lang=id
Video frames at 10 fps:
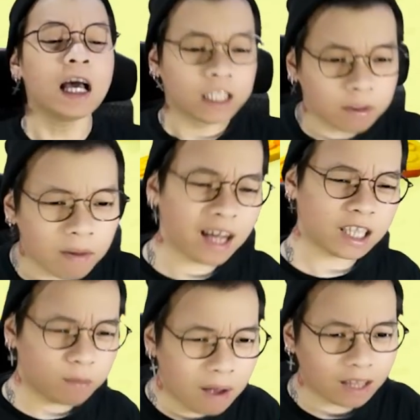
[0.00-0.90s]
semangat
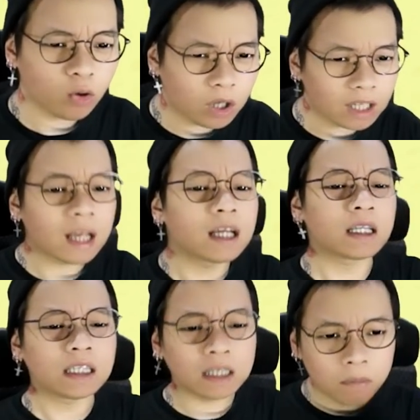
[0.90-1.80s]
semangat untuk kita uh,